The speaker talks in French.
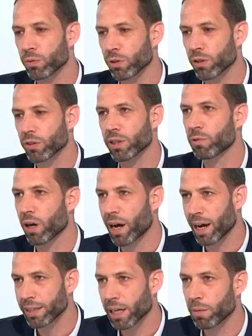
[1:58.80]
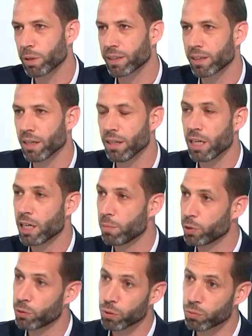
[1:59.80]
qui ont tendance à vouloir rattraper ça.
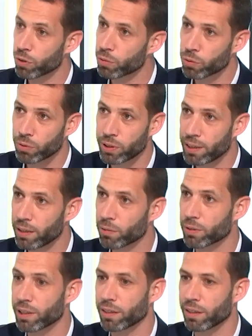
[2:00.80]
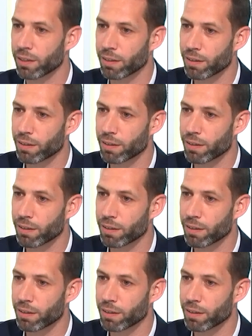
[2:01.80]
Et puis surtout, comme je vous disais, on est,